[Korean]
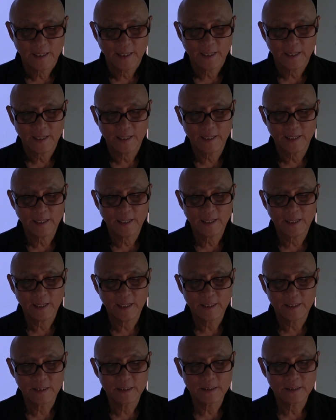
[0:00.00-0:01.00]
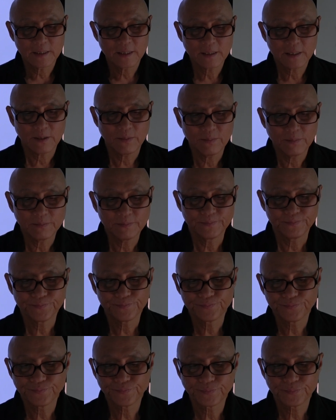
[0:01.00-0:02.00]
아 이거 참
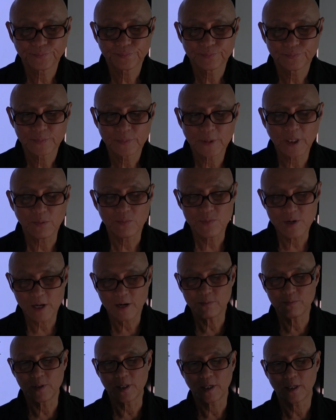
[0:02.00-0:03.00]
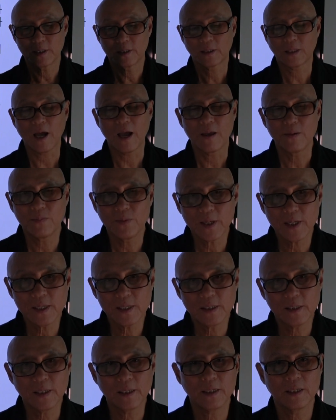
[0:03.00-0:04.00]
아, 미안합니다.
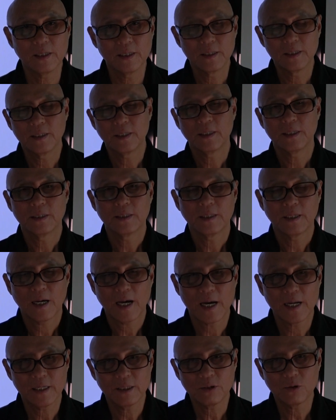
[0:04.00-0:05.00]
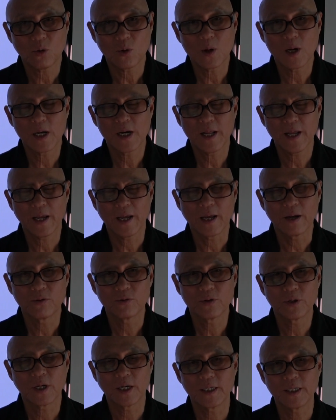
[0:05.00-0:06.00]
다이빙을 하는 동안에
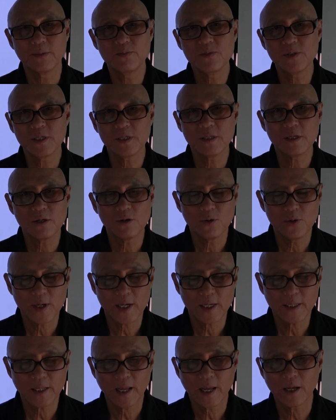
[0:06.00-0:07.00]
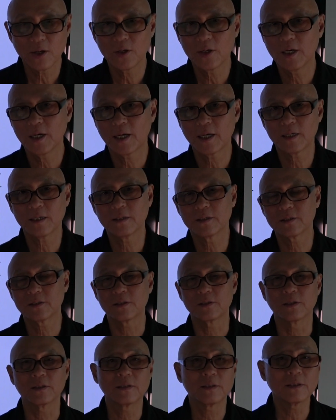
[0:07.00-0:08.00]
우리가 임신을 위한 행위를 하는
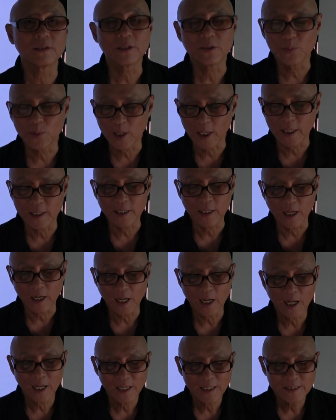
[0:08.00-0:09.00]
것은 어떤 의미가 있는가?